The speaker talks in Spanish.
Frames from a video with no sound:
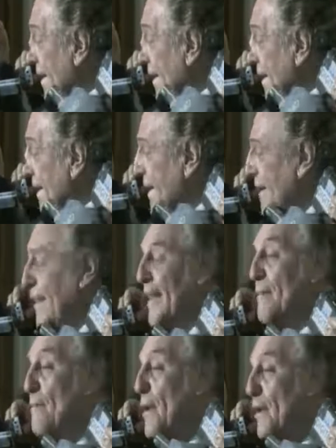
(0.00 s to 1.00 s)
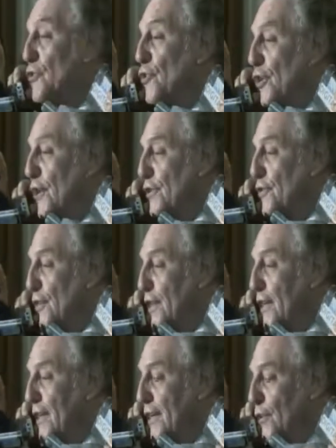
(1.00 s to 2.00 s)
eh, de inversores o
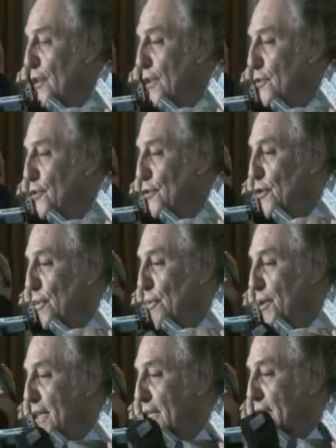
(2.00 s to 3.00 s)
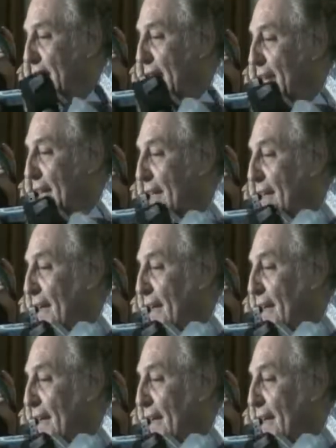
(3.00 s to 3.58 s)
de socios potenciales,